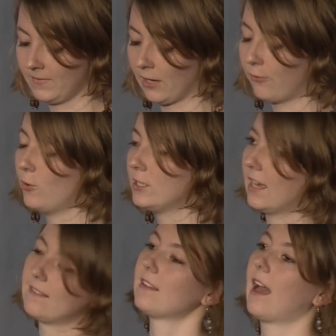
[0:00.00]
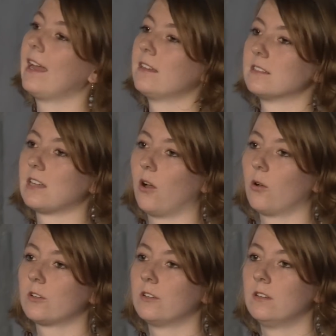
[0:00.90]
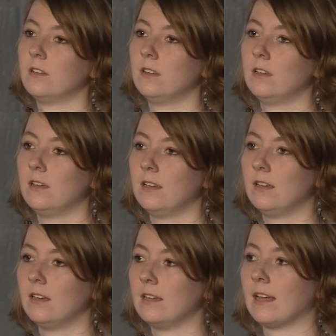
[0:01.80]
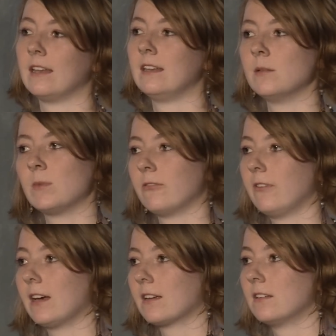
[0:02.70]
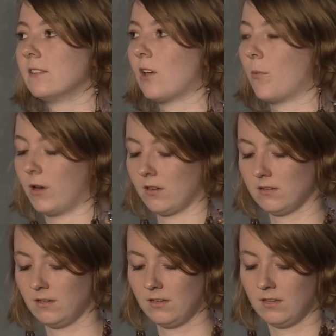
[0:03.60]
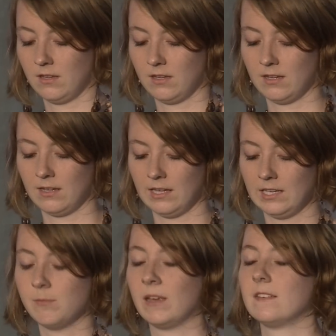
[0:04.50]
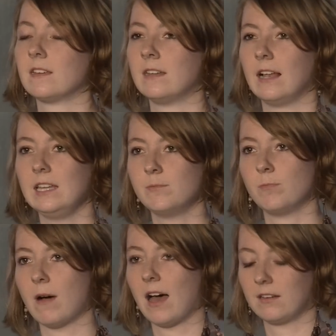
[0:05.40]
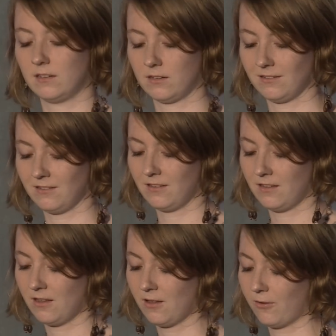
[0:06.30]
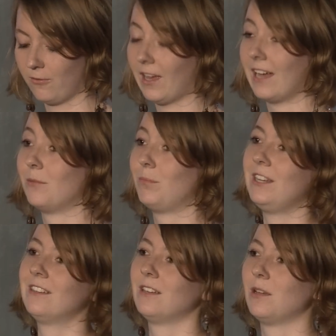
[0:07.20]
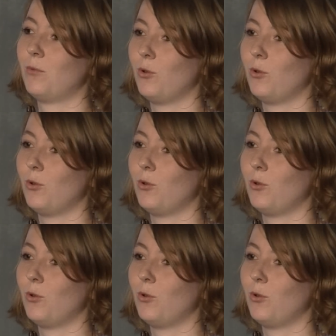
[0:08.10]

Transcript: Dann fühlte er sich eingetaucht in einen immerwährenden Sommer, in dem er sich in der Liebe badete, wie eine Biene im